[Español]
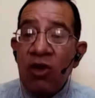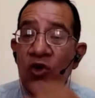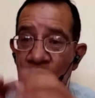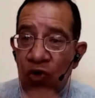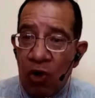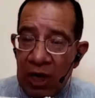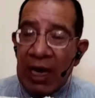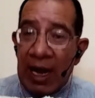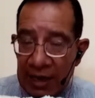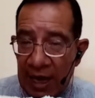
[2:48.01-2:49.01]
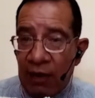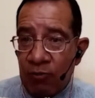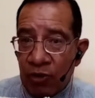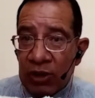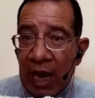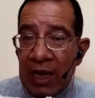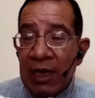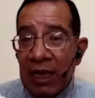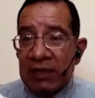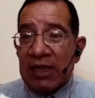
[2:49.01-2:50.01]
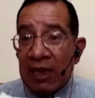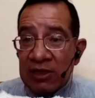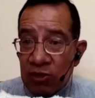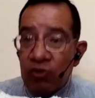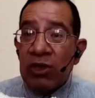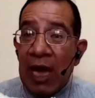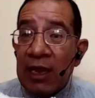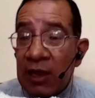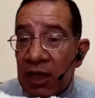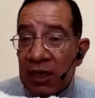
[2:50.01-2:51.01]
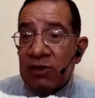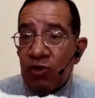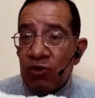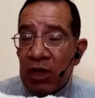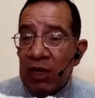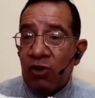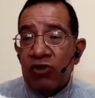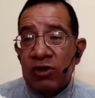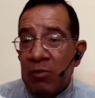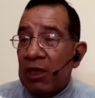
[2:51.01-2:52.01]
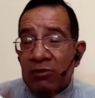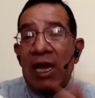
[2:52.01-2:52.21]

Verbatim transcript: un oligarca como tal, está destruyendo los cimientos.